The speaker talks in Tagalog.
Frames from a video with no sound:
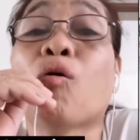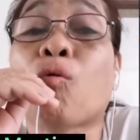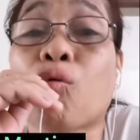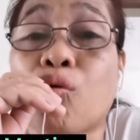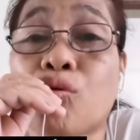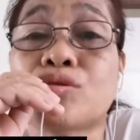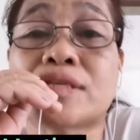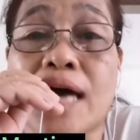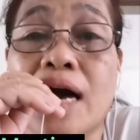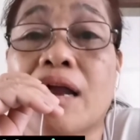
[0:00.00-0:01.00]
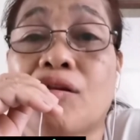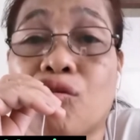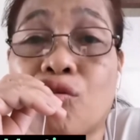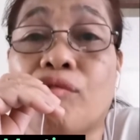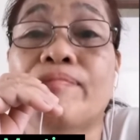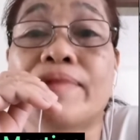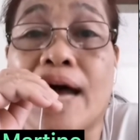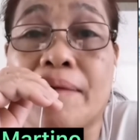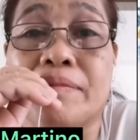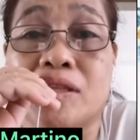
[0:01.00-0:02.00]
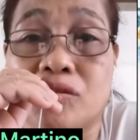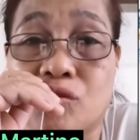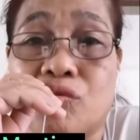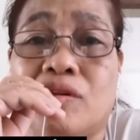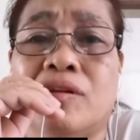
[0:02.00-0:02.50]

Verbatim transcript: Kusang loob namin yun.